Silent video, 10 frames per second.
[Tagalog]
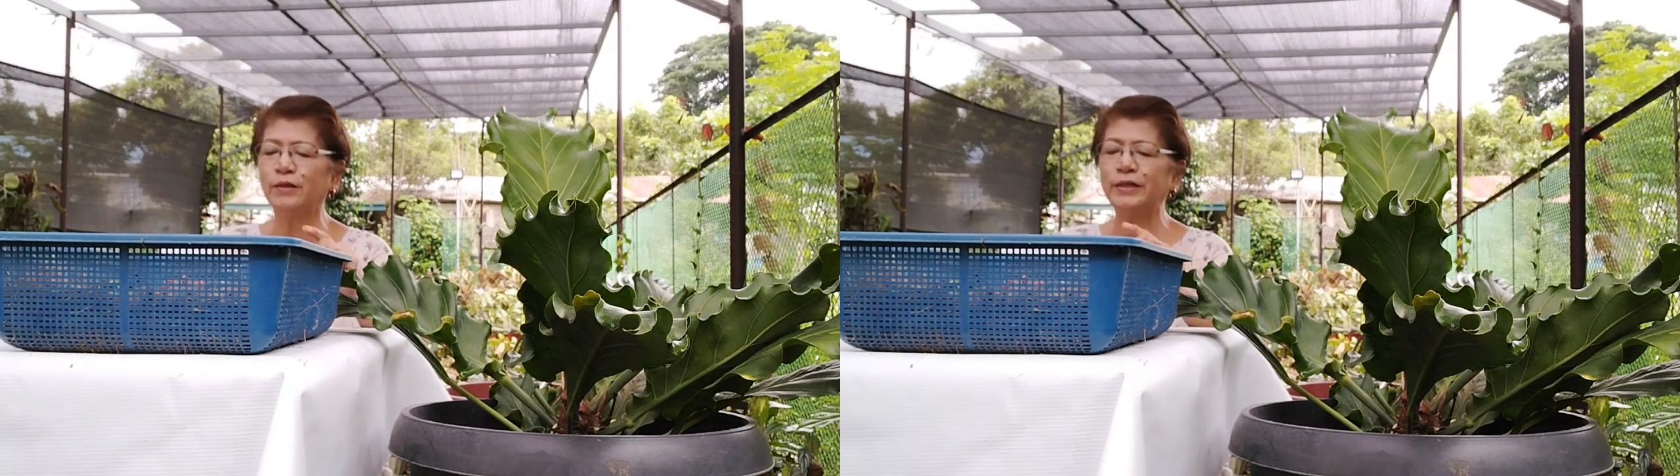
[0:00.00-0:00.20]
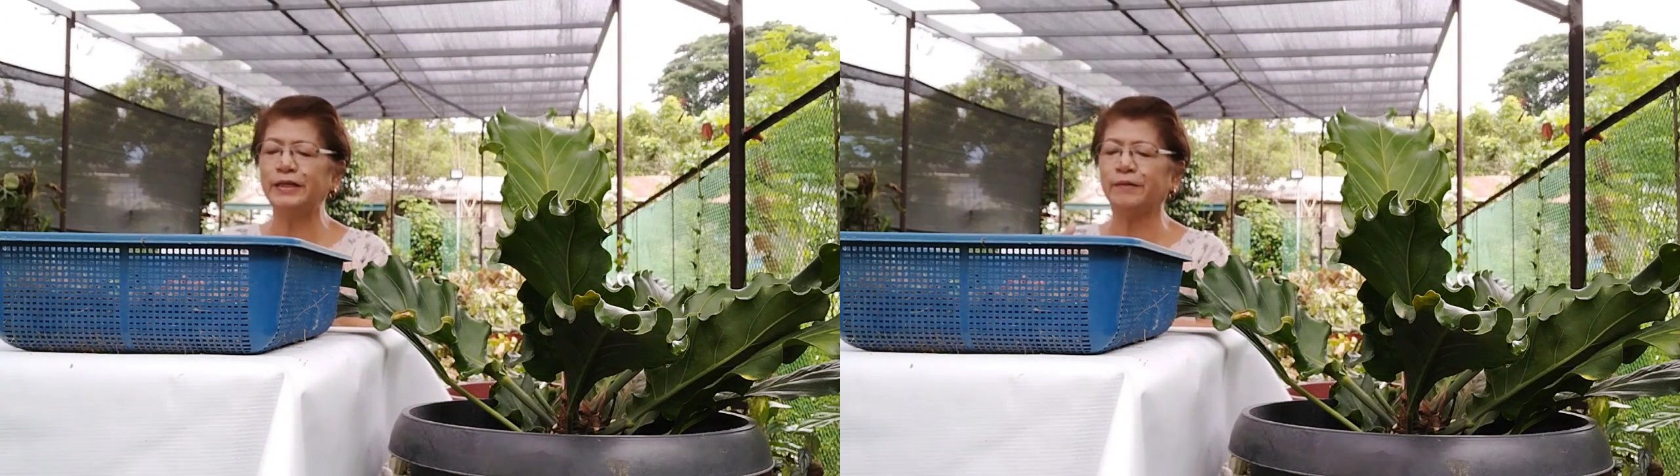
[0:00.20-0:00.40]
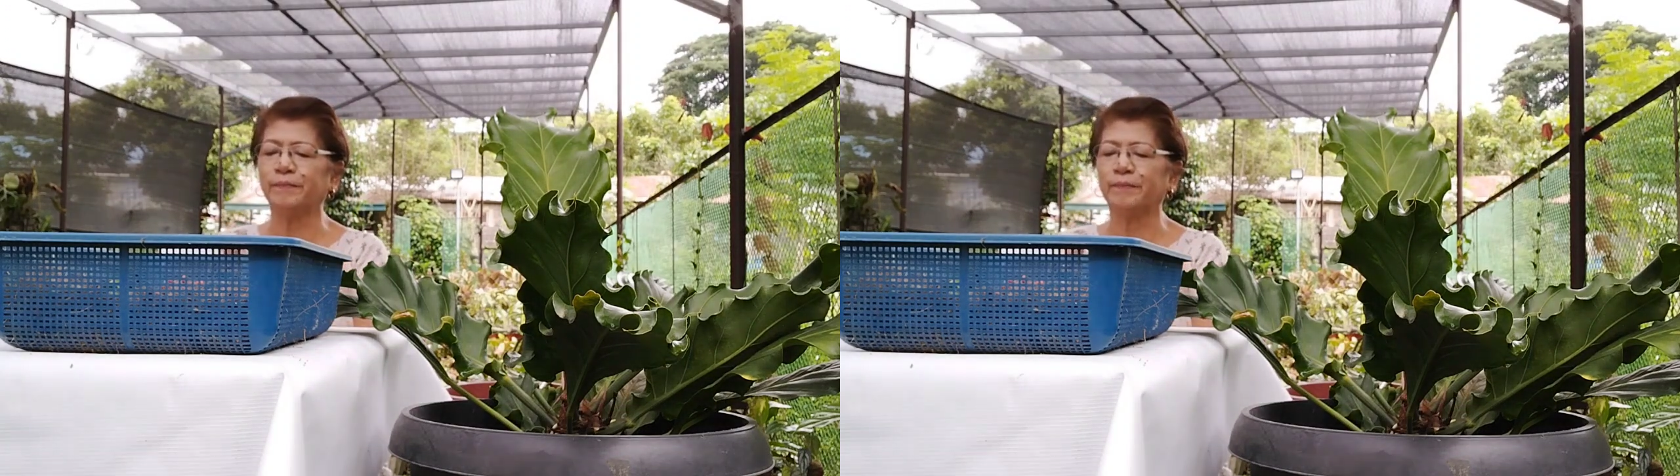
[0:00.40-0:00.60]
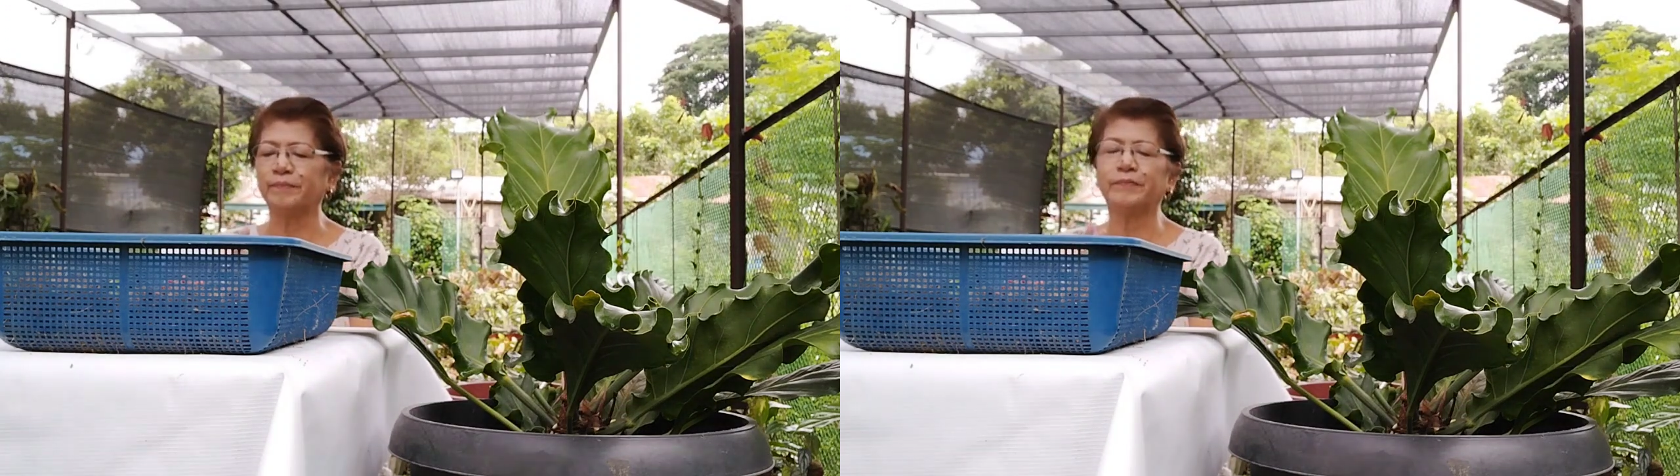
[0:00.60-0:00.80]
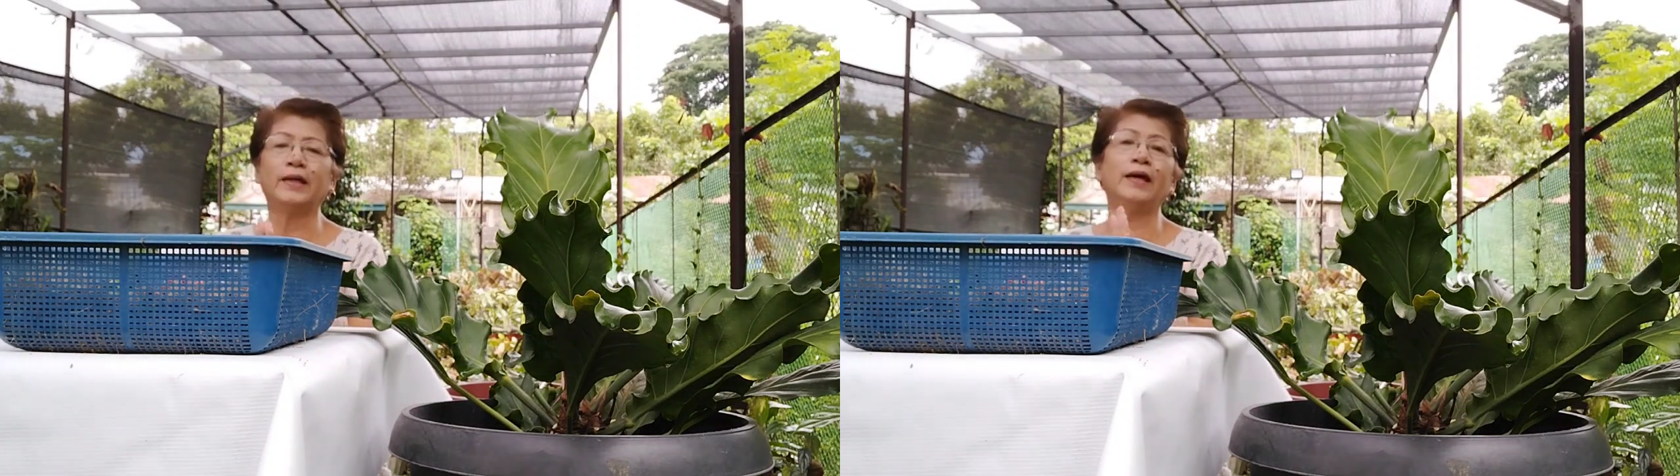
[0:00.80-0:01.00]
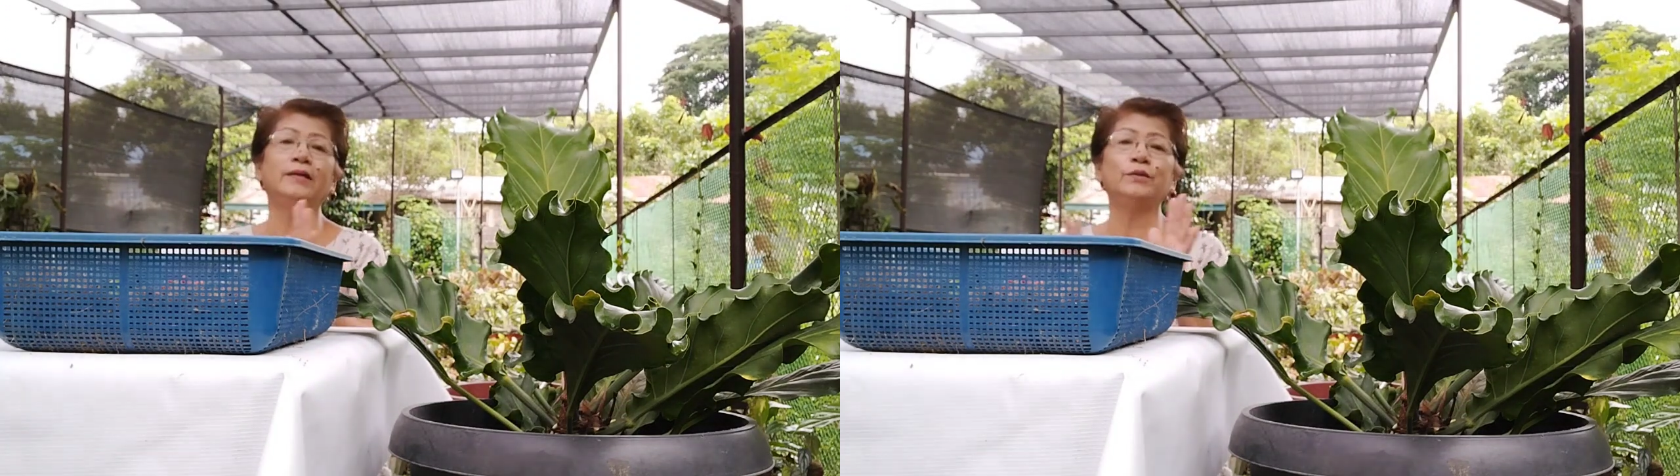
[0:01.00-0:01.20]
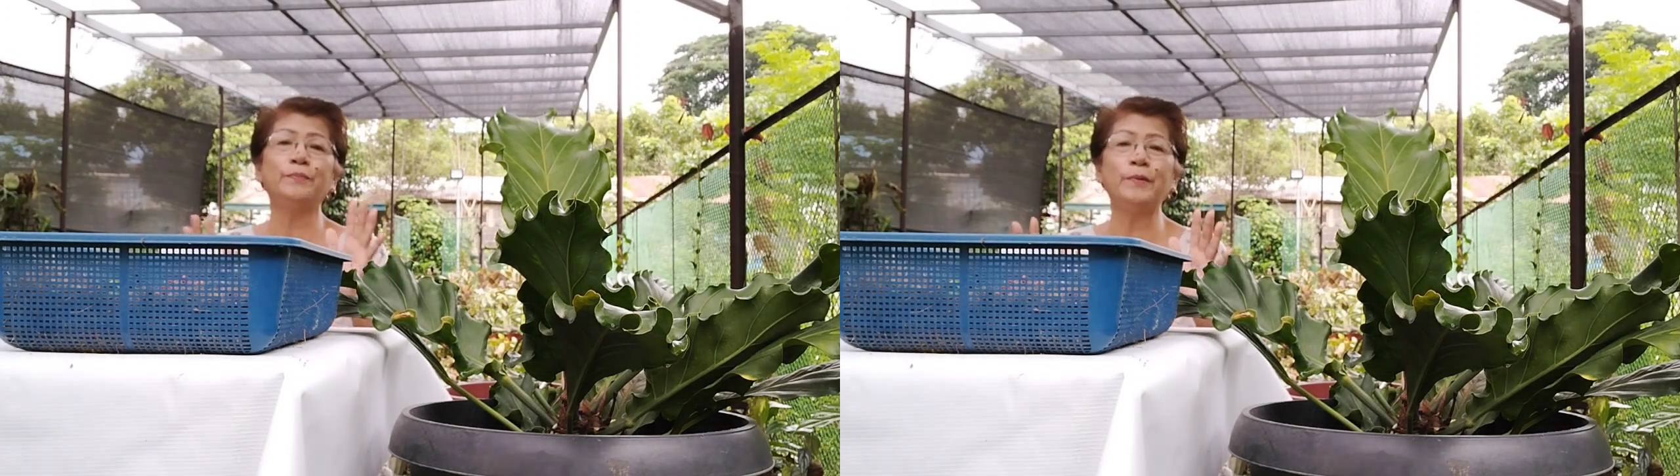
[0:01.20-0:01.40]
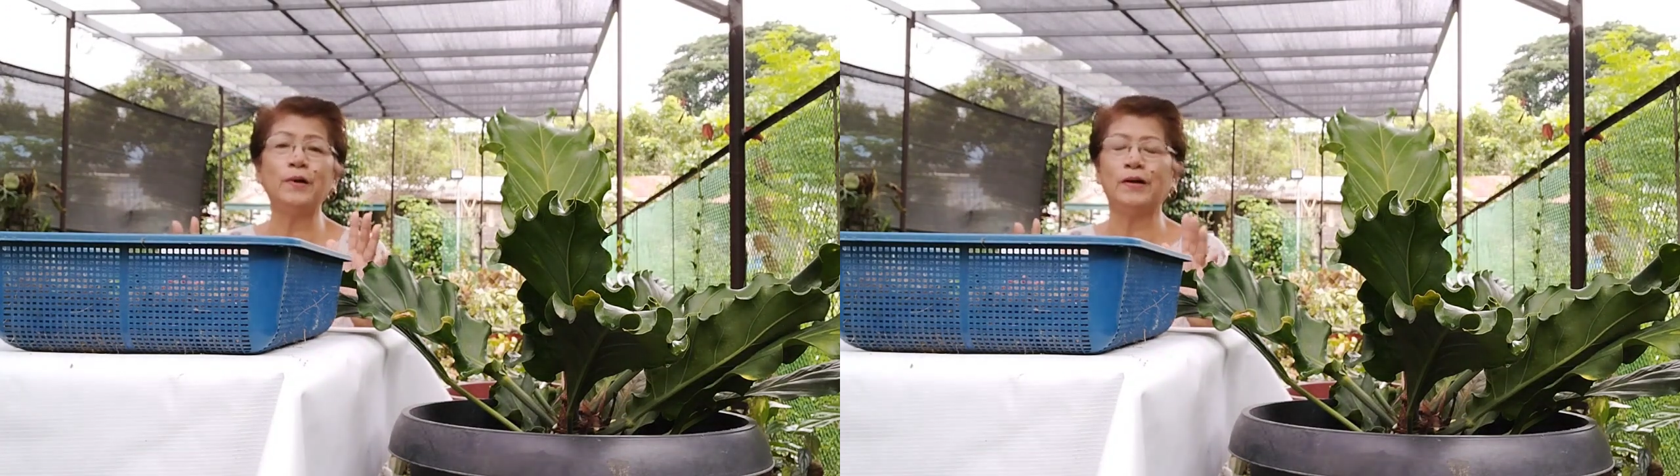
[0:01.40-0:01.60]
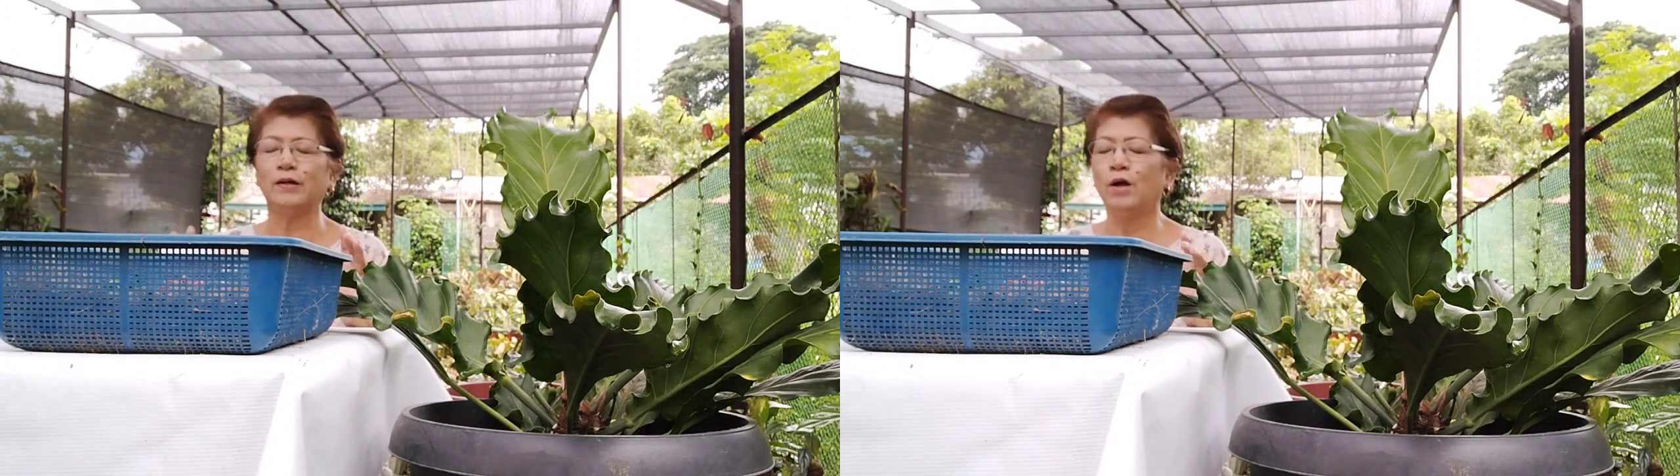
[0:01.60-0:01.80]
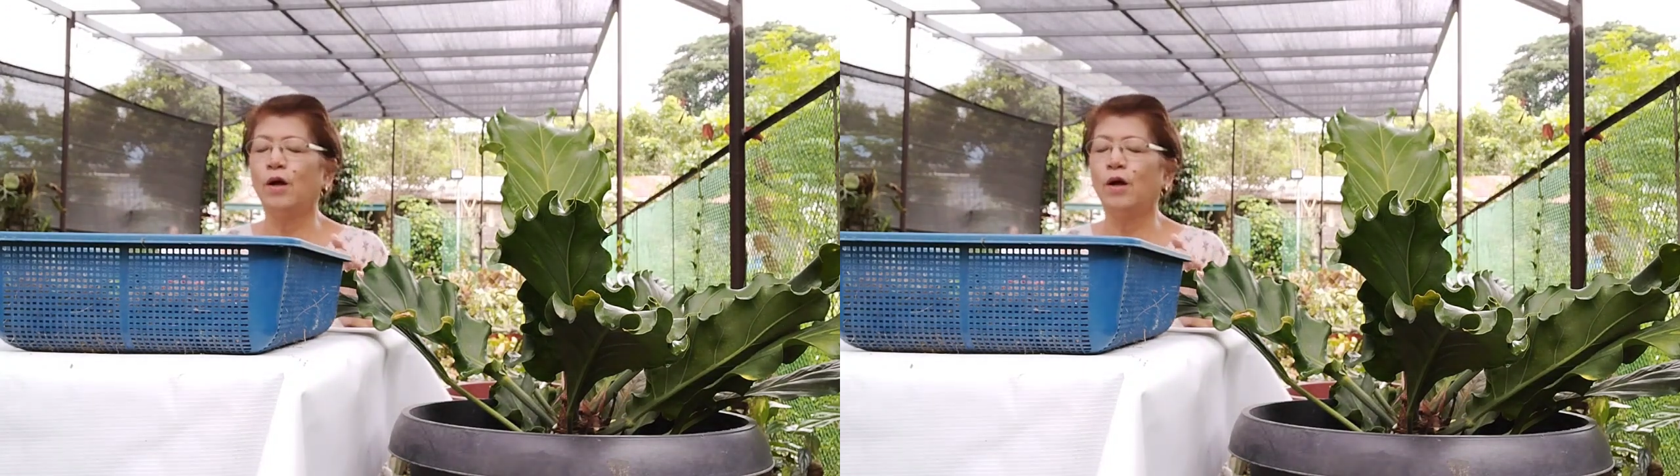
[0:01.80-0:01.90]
Lord. Ito po.